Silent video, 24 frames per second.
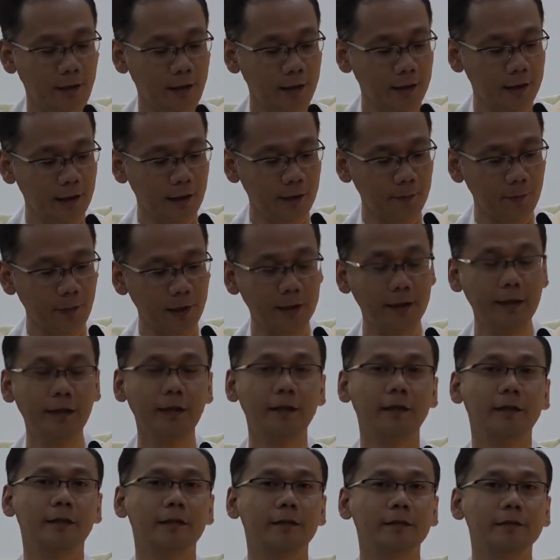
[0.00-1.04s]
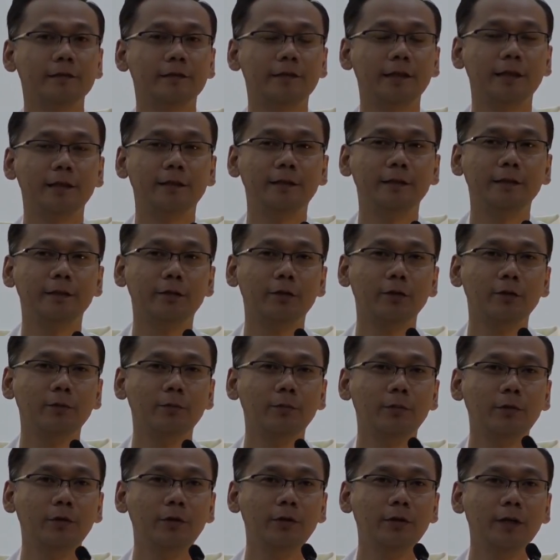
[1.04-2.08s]
Enak mana jadi
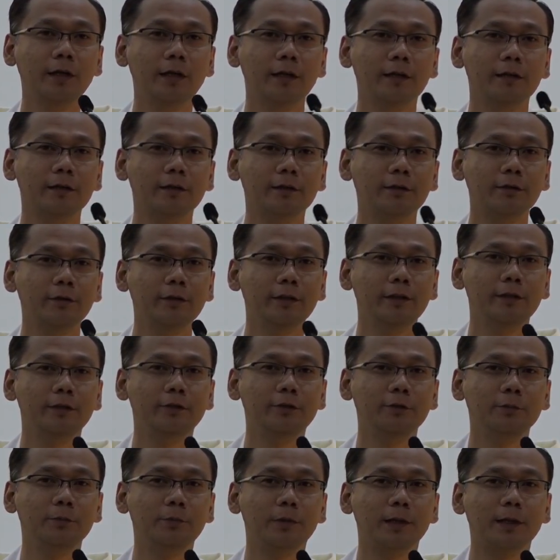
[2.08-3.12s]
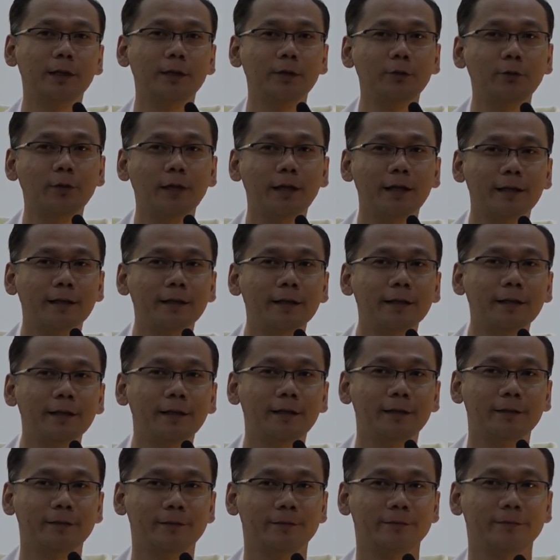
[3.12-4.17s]
romo atau hidup
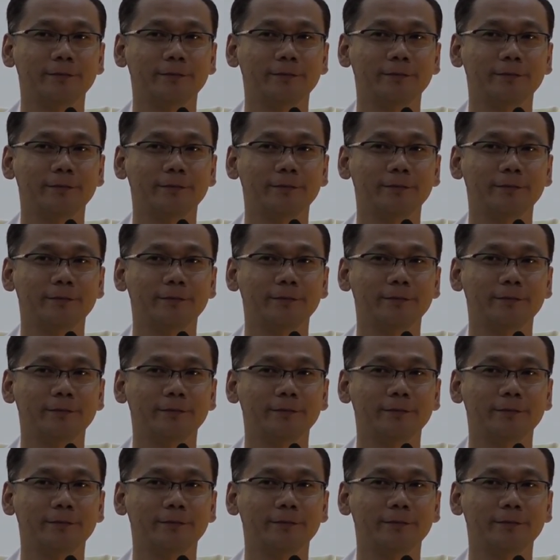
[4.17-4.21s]
berkeluarga?